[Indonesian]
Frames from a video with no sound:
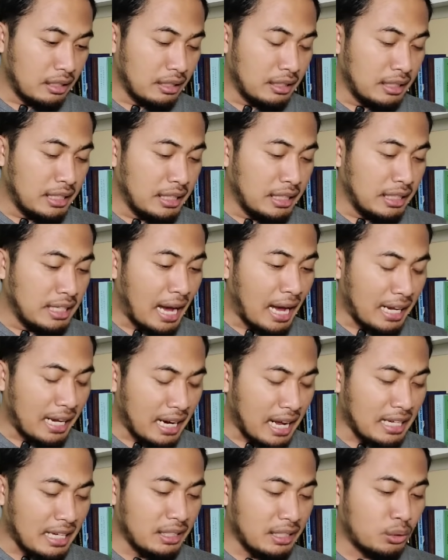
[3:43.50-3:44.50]
Di
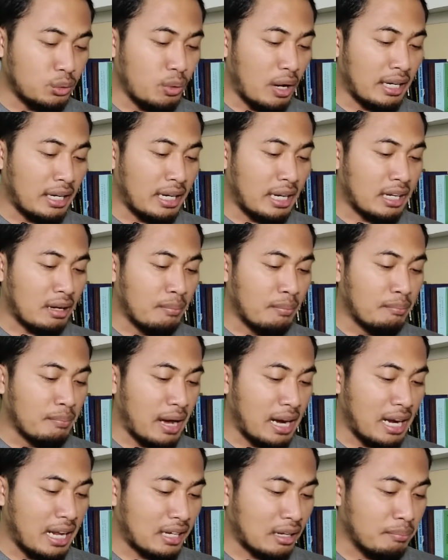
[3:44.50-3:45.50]
daerah itu ada
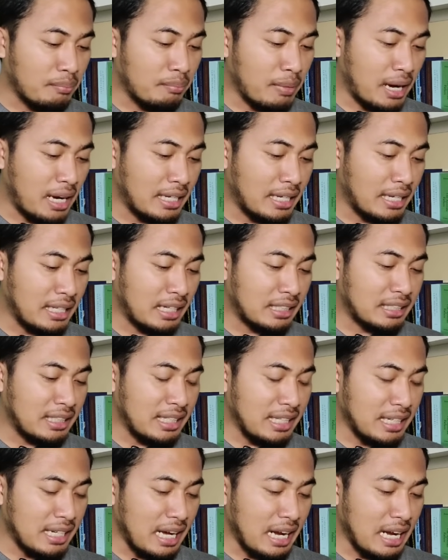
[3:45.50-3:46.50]
gembala-gembala yang
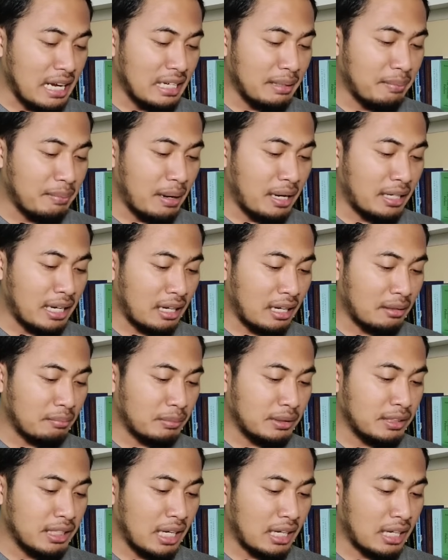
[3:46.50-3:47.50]
tinggal di
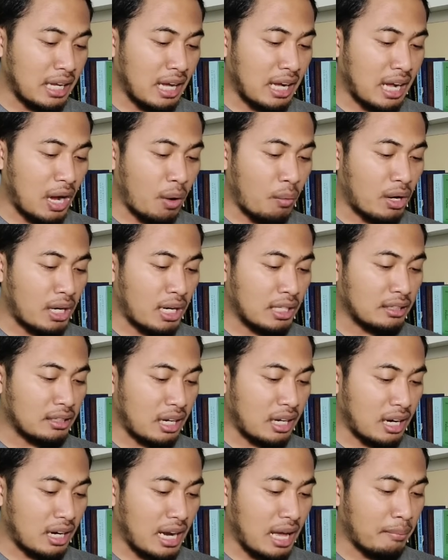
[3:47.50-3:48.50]
padang menjaga kawanan
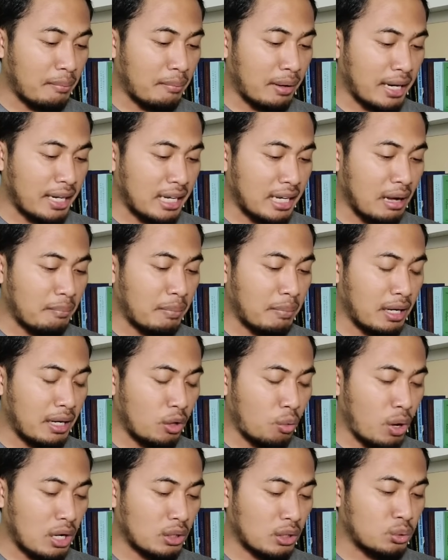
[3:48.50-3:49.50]
ternak mereka
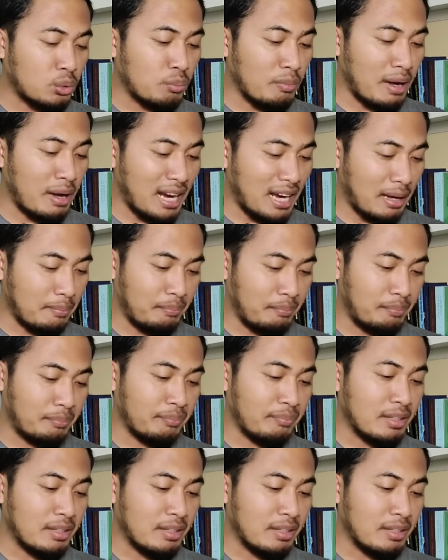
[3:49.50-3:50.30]
pada waktu malam.